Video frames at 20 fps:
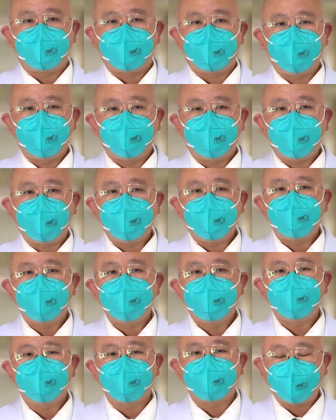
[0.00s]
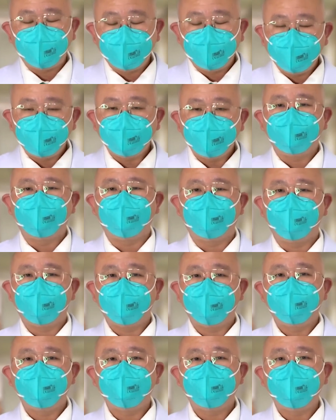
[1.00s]
โดยเฉพาะผู้สูงอายุหรือ
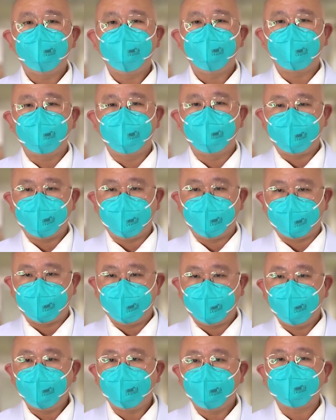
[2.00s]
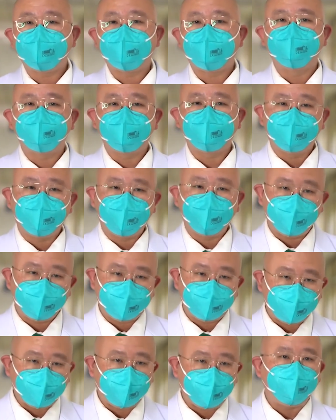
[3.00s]
ว่าผู้ที่มีกลุ่มเสี่ยงในโรคประจำตัว
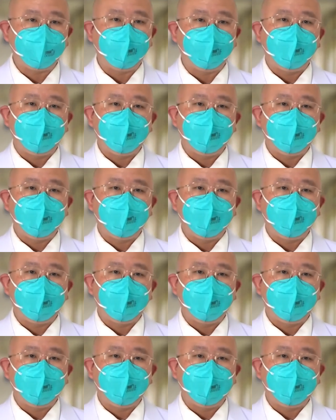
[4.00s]
นะครับ